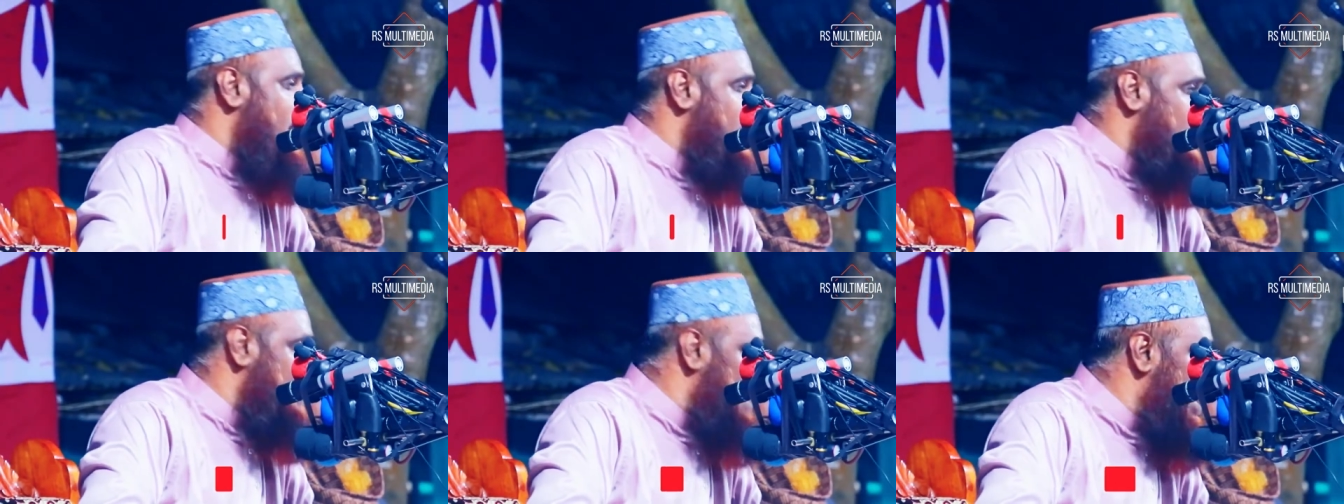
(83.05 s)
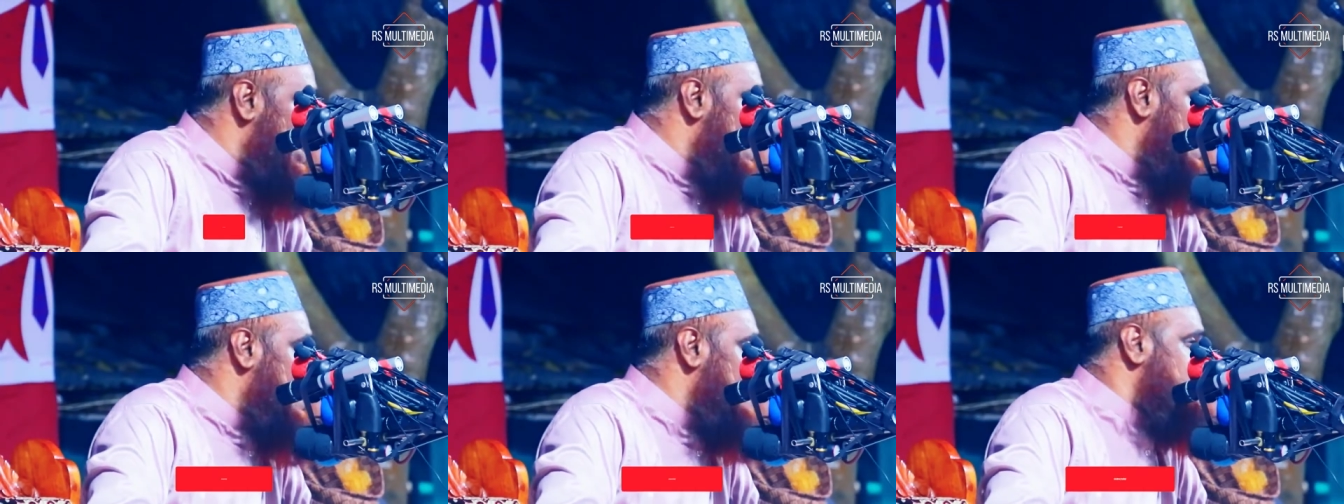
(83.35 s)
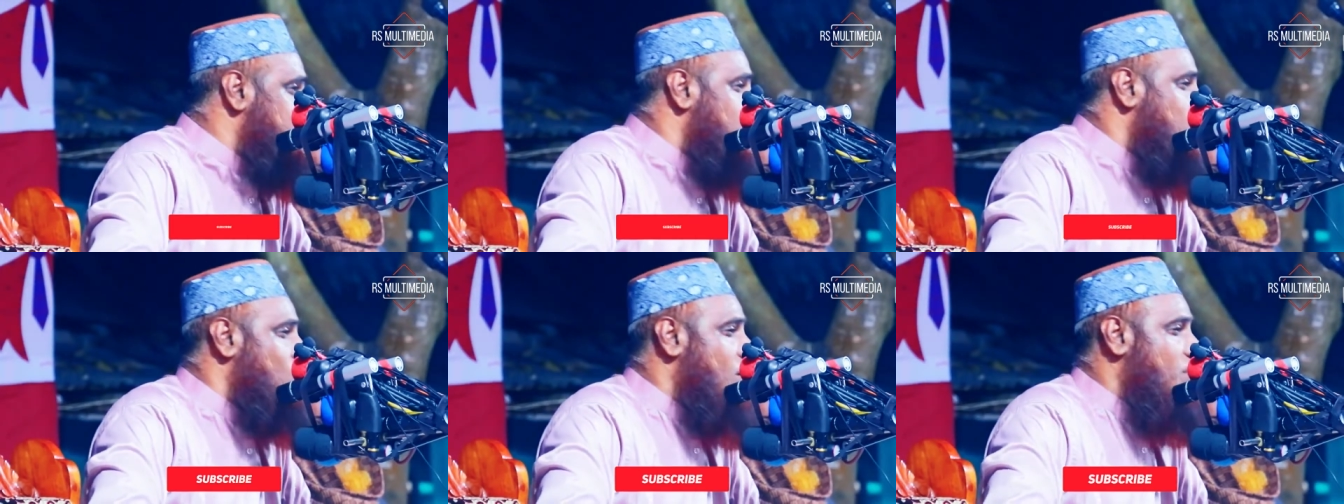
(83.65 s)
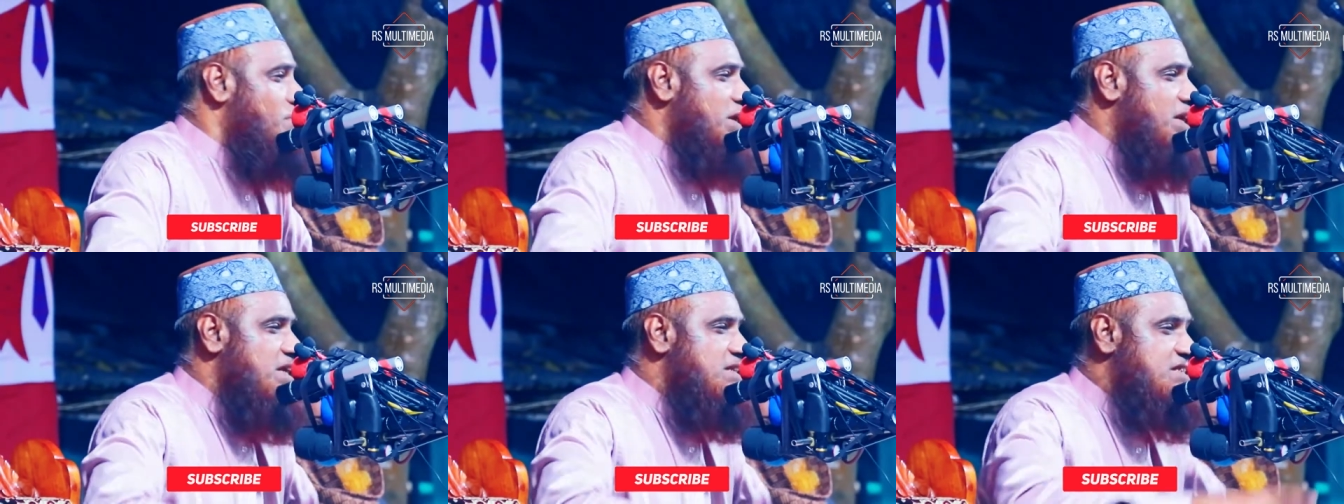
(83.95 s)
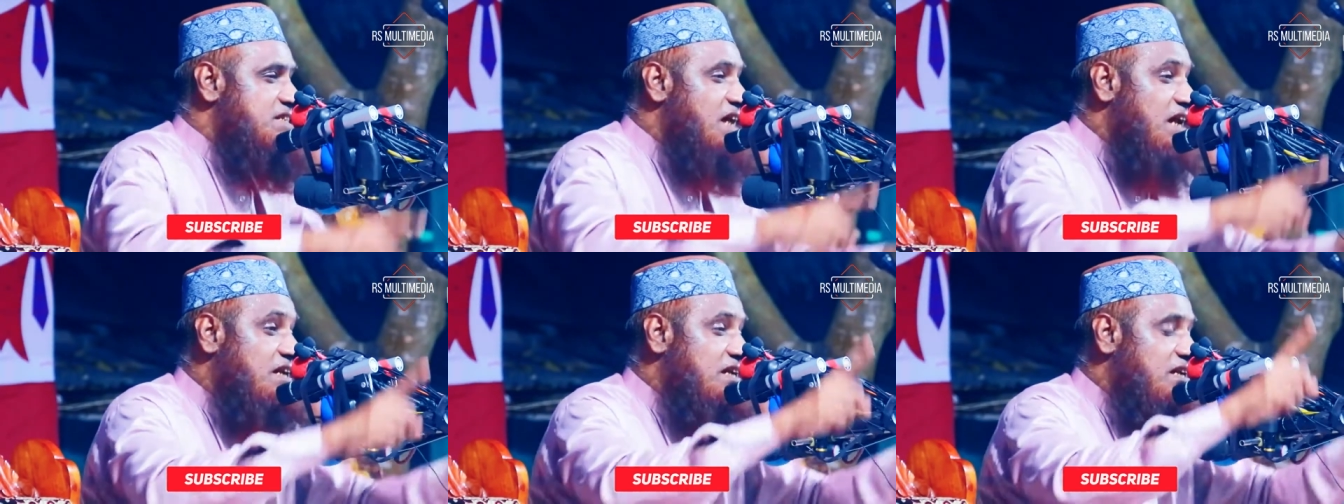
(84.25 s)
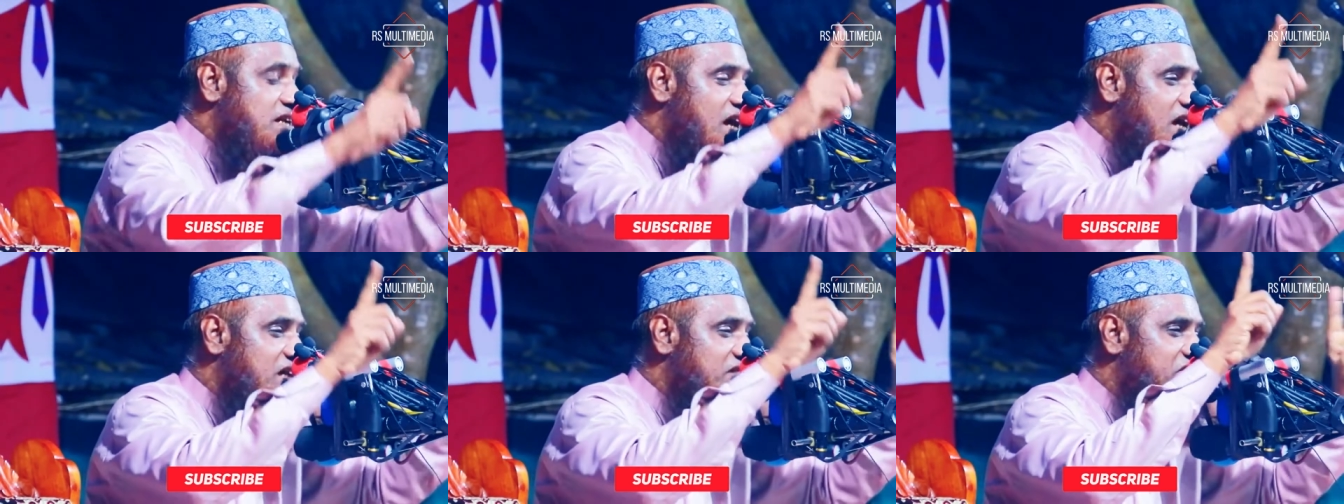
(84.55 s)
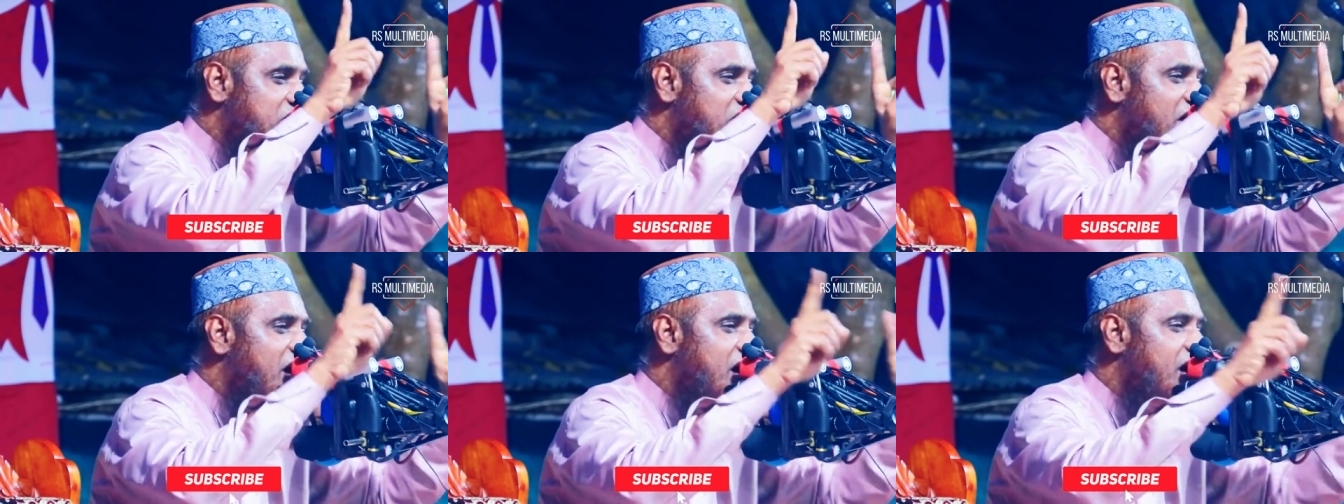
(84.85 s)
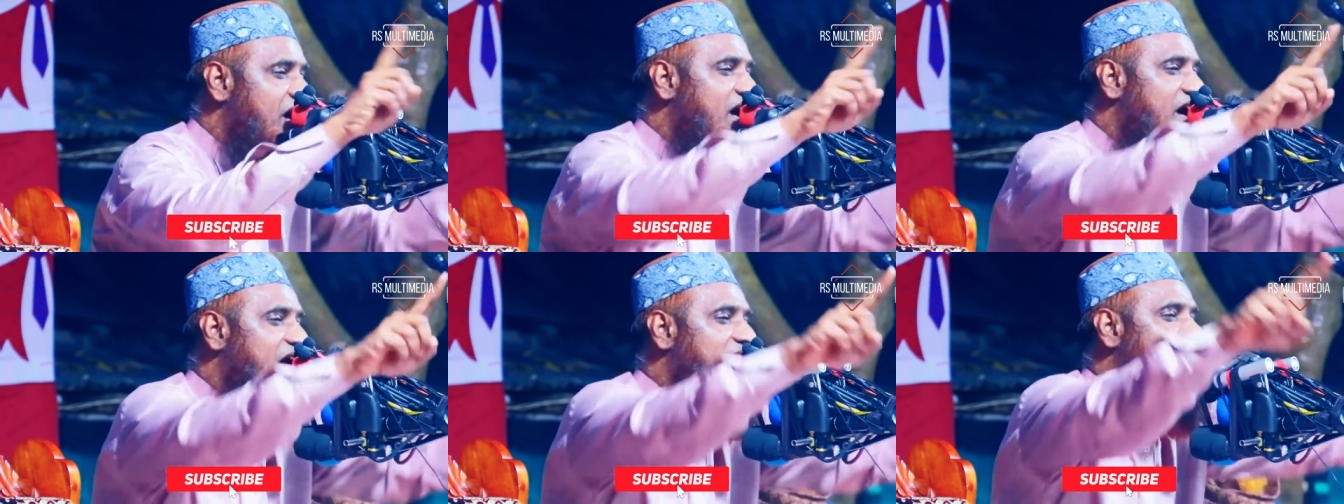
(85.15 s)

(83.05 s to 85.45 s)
আল্লাহ যেন আমারে জান্নাত দেয়